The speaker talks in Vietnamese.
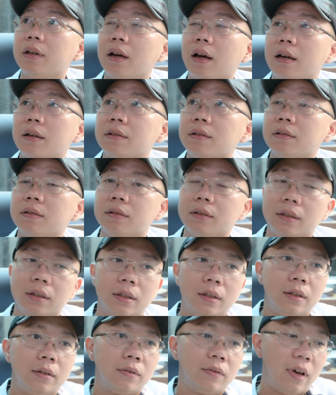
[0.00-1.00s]
à. Ừ.
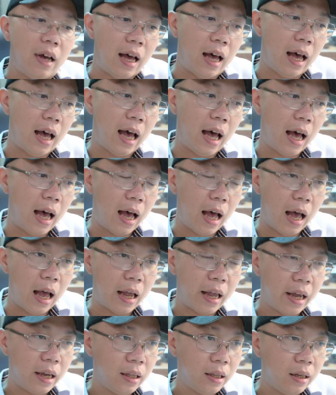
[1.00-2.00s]
và
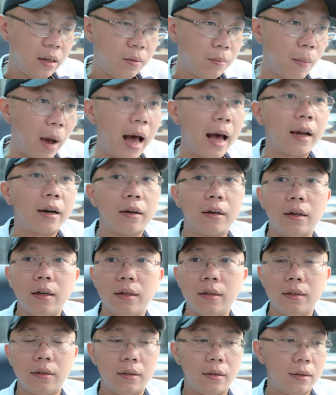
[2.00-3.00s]
cái thứ ba
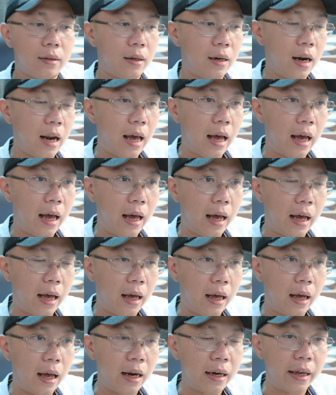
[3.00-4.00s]
nữa là
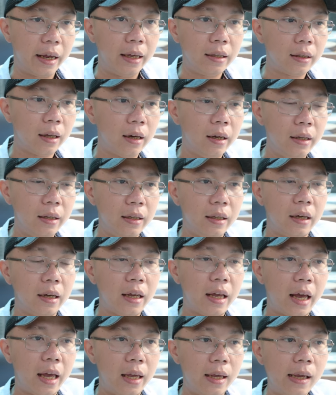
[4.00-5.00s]
anh nghĩ tới
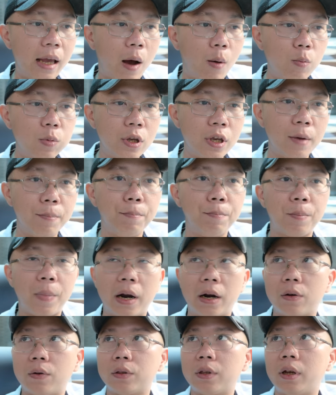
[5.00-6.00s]
những cái ống zoom
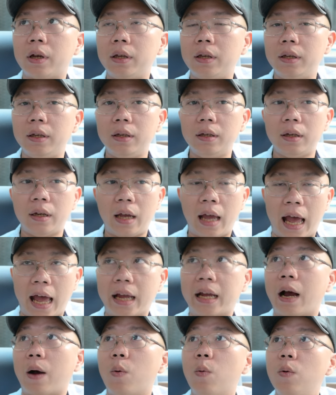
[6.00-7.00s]
mà nó có tới
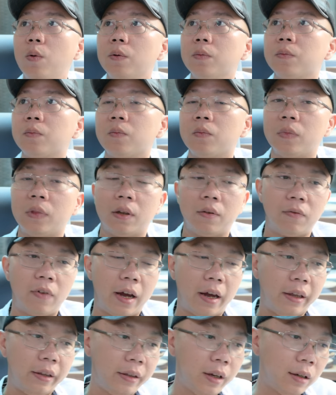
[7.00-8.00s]
hai khẩu
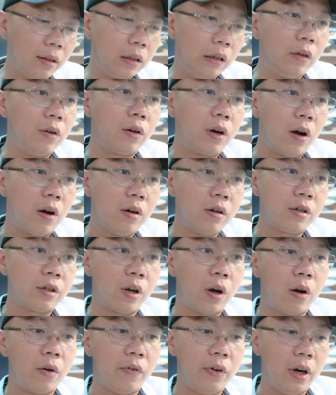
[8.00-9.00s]
và cái chất lượng của nó
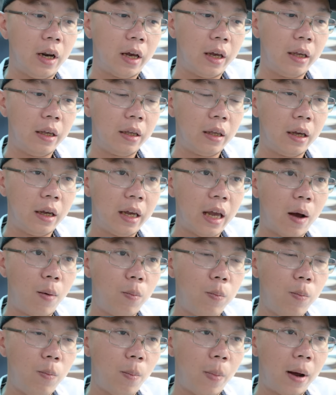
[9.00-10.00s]
so với lại những cái
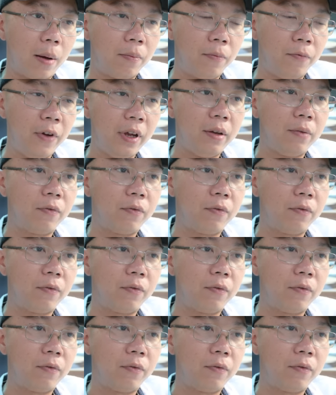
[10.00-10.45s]
ống mà fix